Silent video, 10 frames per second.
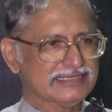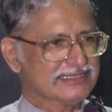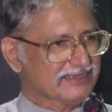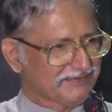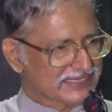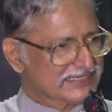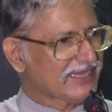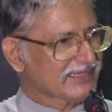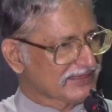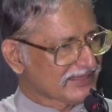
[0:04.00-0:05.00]
सवा
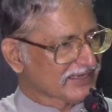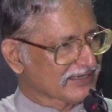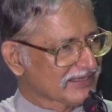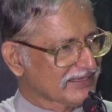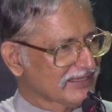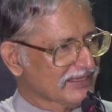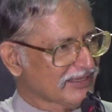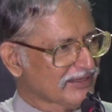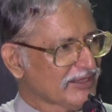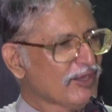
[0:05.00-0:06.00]
सात तक
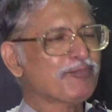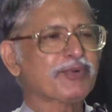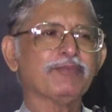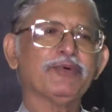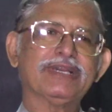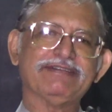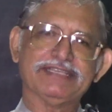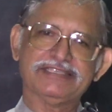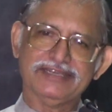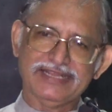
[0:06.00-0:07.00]
प्रभु के
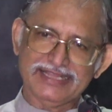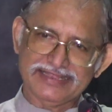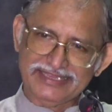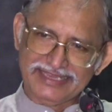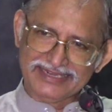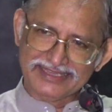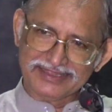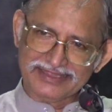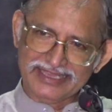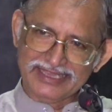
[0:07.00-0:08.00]
वचन का अध्ययन
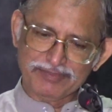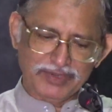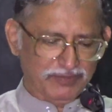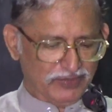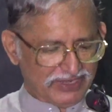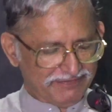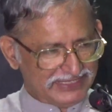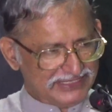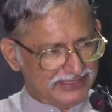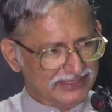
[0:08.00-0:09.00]
करते हैं प्रभु का
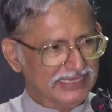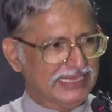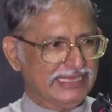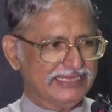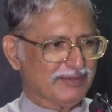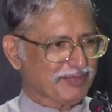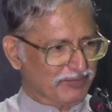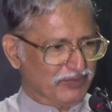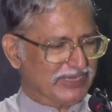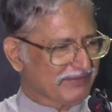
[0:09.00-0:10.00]
वचन या
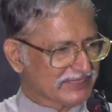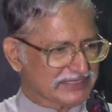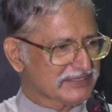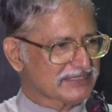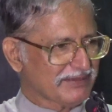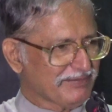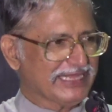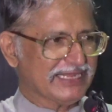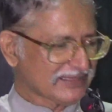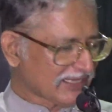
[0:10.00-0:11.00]
प्रभु के वचन से
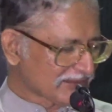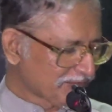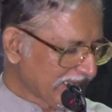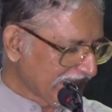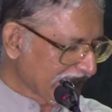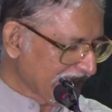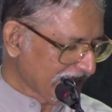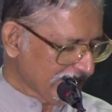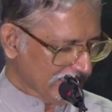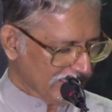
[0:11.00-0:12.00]
मेरा तात्पर्य है
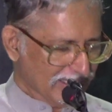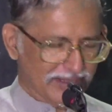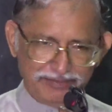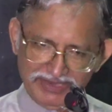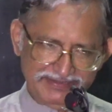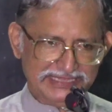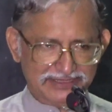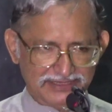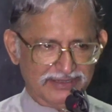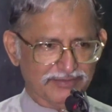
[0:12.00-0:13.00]

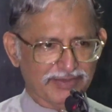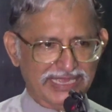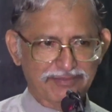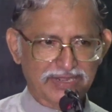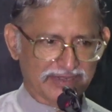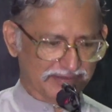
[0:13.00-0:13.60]
पवित्र बाइबल